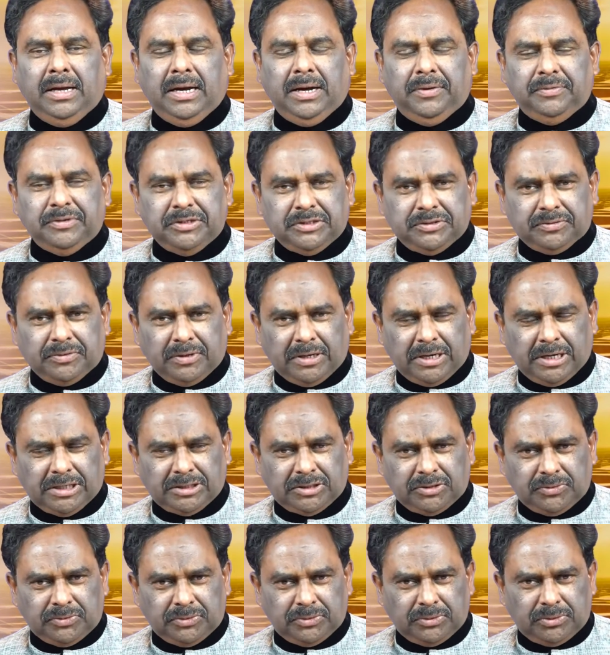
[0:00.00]

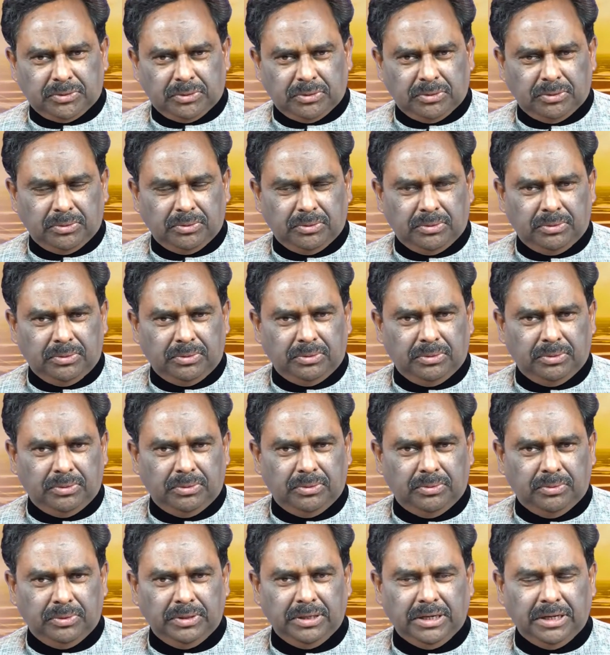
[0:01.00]
అవిశ్వాసంతో
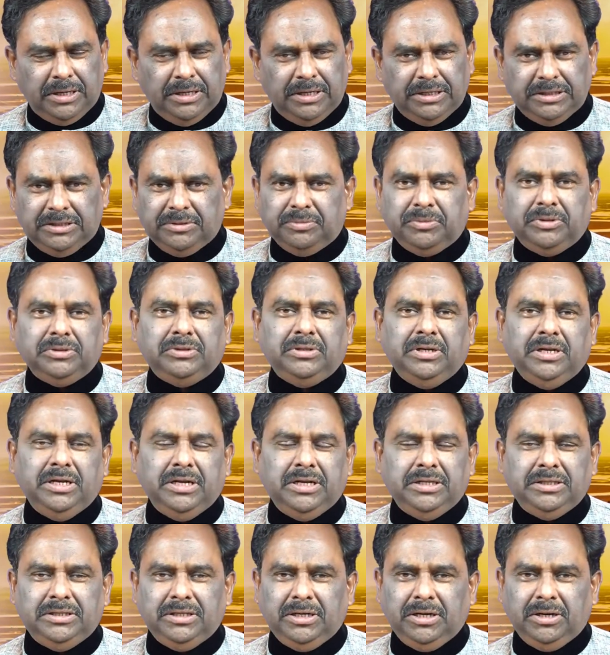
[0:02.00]
ఉన్న నీతిమంతులే
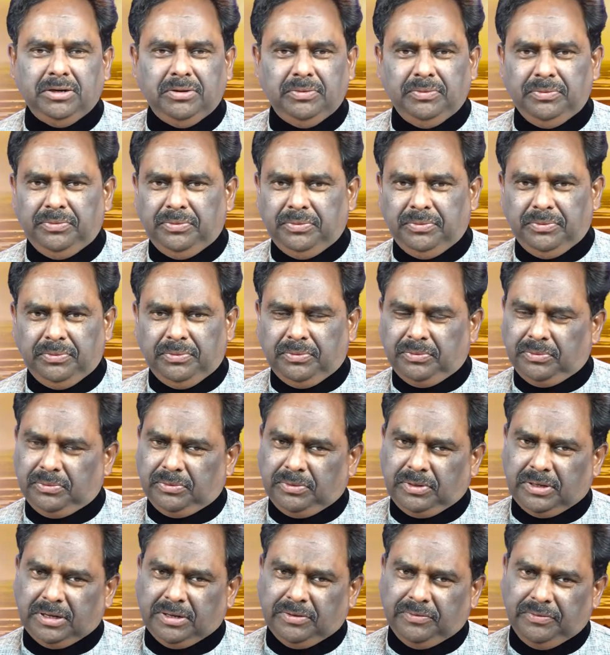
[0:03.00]
రీతిగా
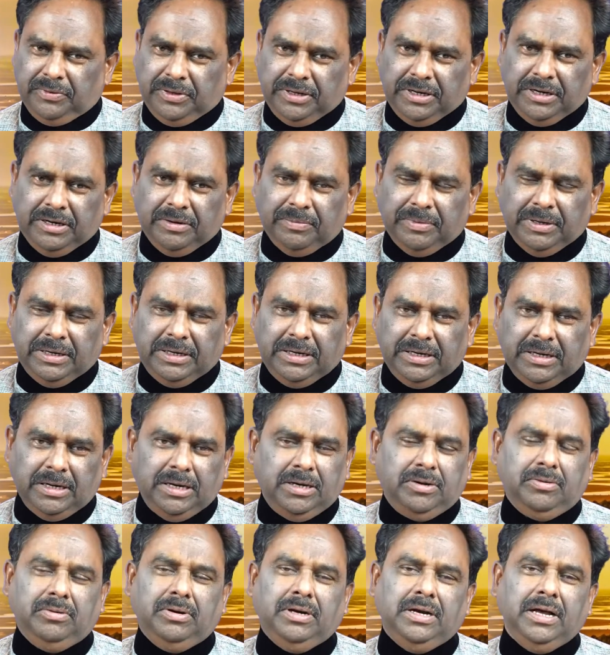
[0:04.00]
ఉన్న వీరిని బట్టి
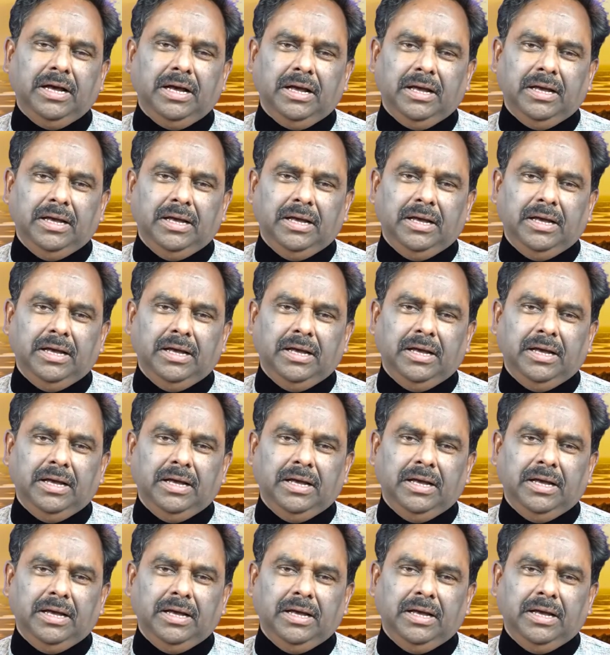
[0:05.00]
కాకుండా